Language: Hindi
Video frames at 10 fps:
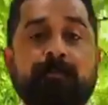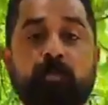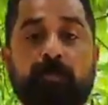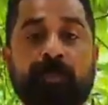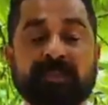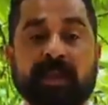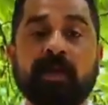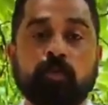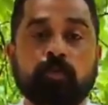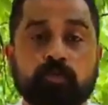जो पद
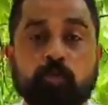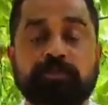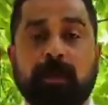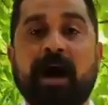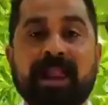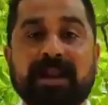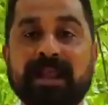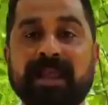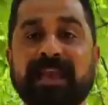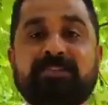है उसको संभाल
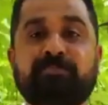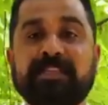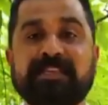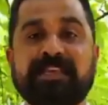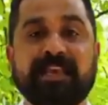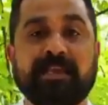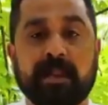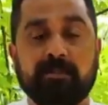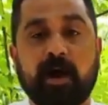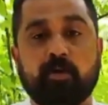रहे हैं इस पद की एक
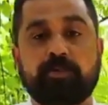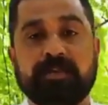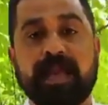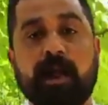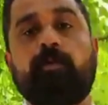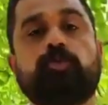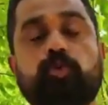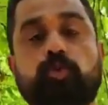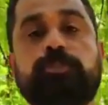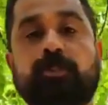गरिमा होती है आपको
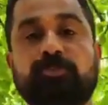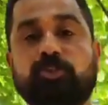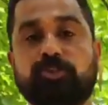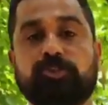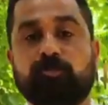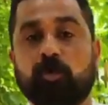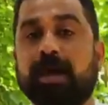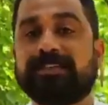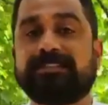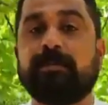सोच समझकर शब्दों
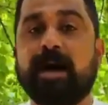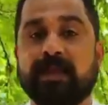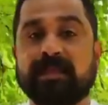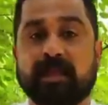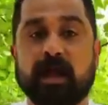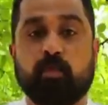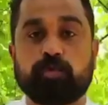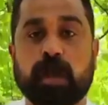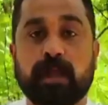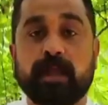का इस्तेमाल करना
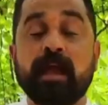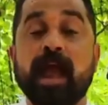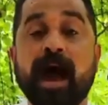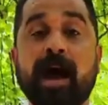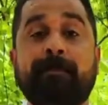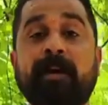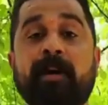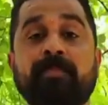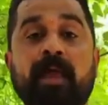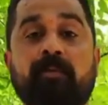होता है अब
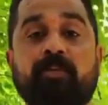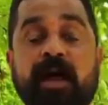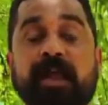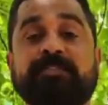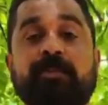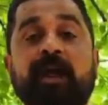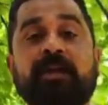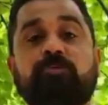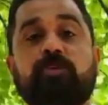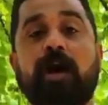विधानसभा
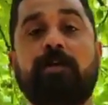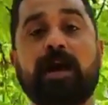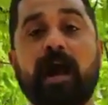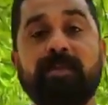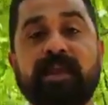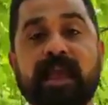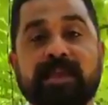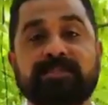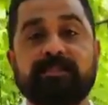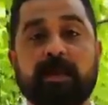के चुनाव आगामी हैं
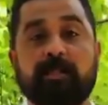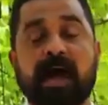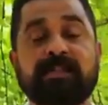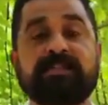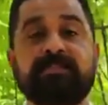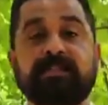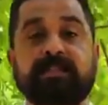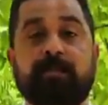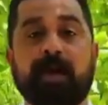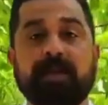ऐसे में भारतीय
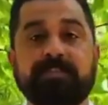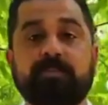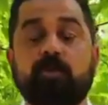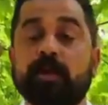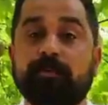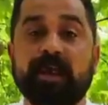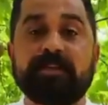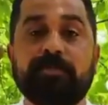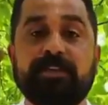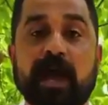जनता पार्टी को एक
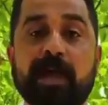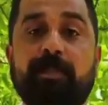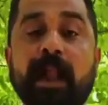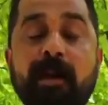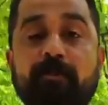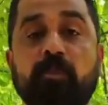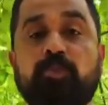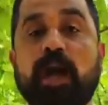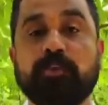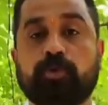बैठे बिठाए बड़ा
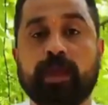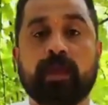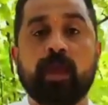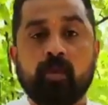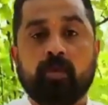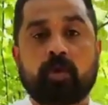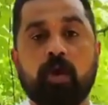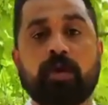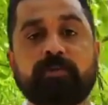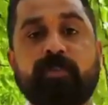मुद्दा जो है वो
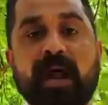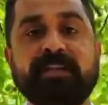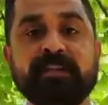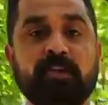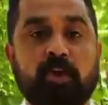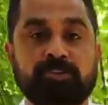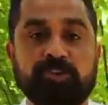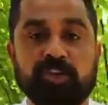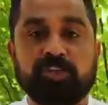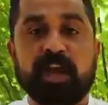कांग्रेस पार्टी की ओर से
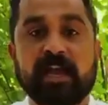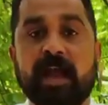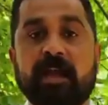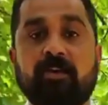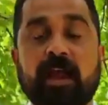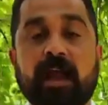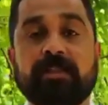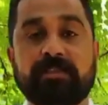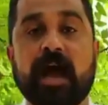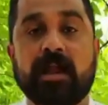दे दिया गया है और
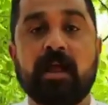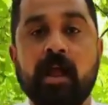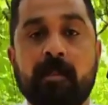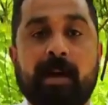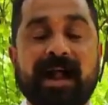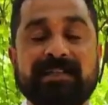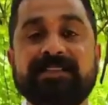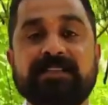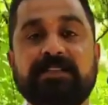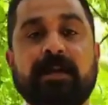लगातार
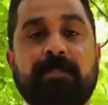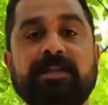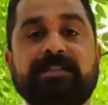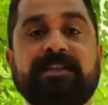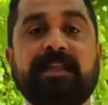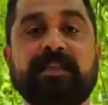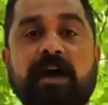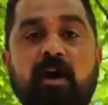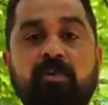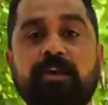भारतीय जनता पार्टी के
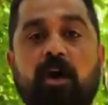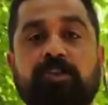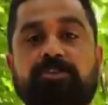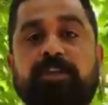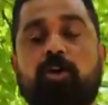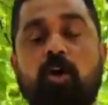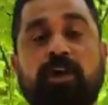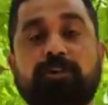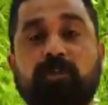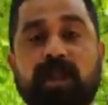नेताओं की ओर से
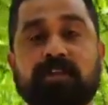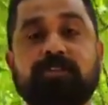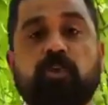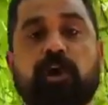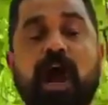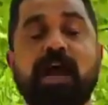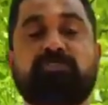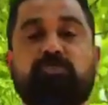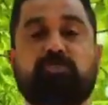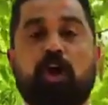कांग्रेस पार्टी को और
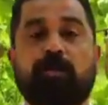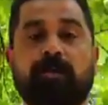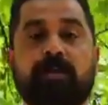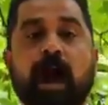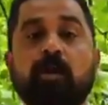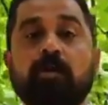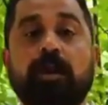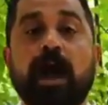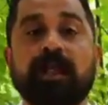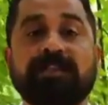खासतौर पर राहुल
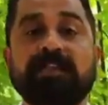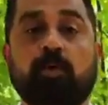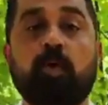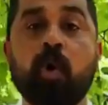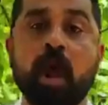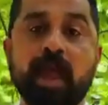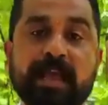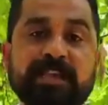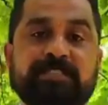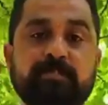गांधी को
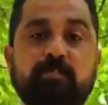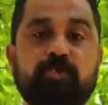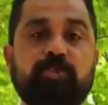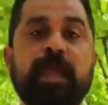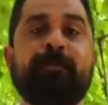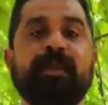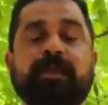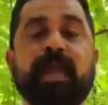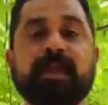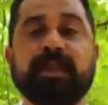इस मुद्दे पर
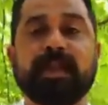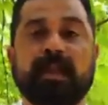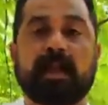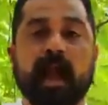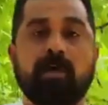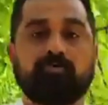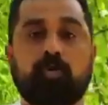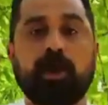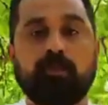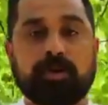घेरने का काम जो
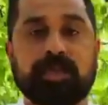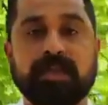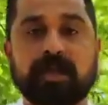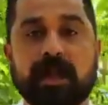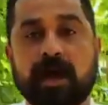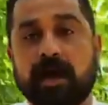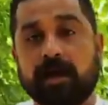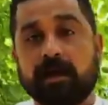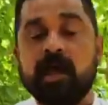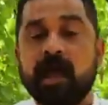है वो किया जा रहा
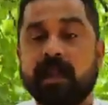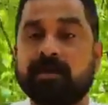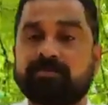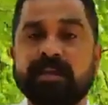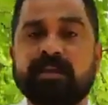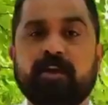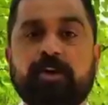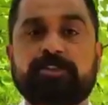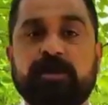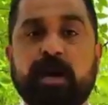है नायब सैनी की
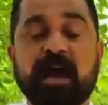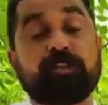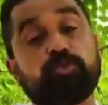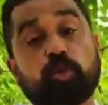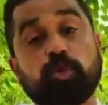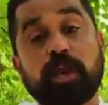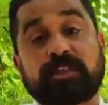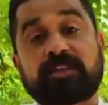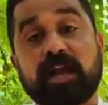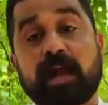ओर से भारत जोड़ो
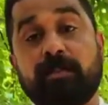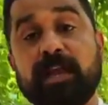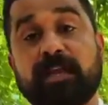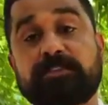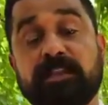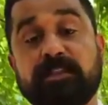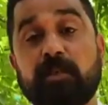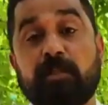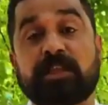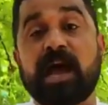यात्रा का भी एक
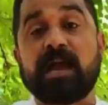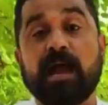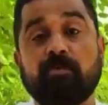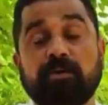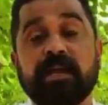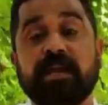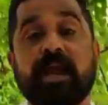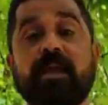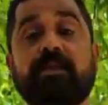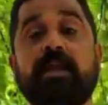संदर्भ बताया गया उनका ये
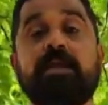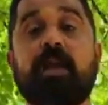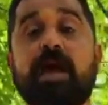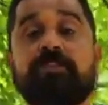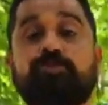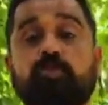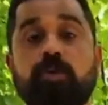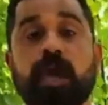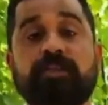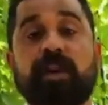कहना था कि भारत जोड़ो
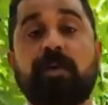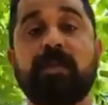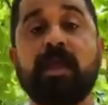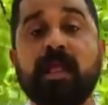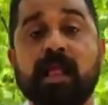यात्रा में